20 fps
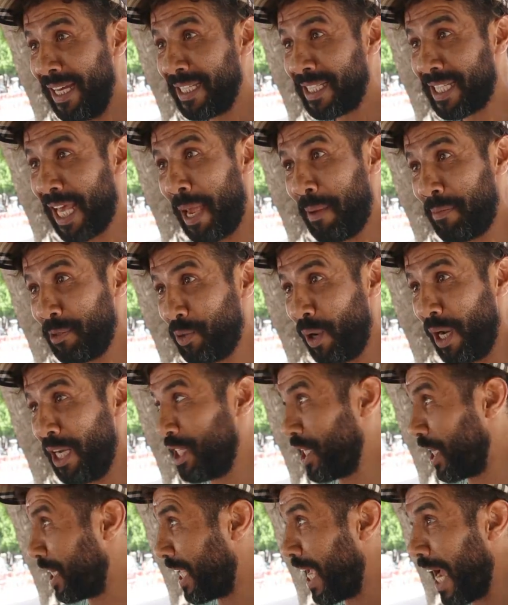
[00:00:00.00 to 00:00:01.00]
سايب شوي
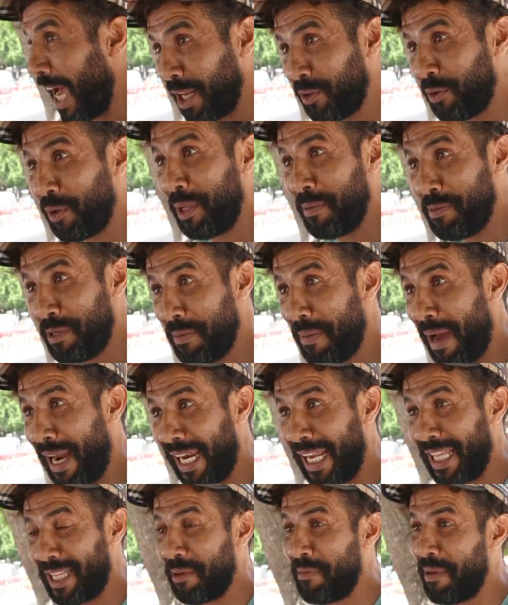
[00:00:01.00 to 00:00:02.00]
شد جارد وتمشي مع
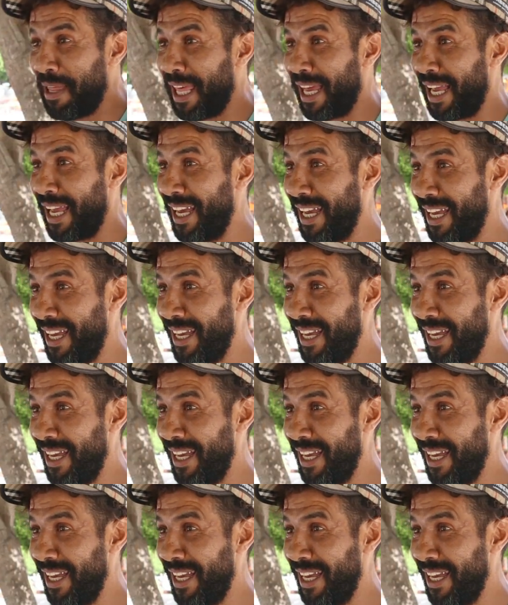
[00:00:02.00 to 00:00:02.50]
الريتم هذاك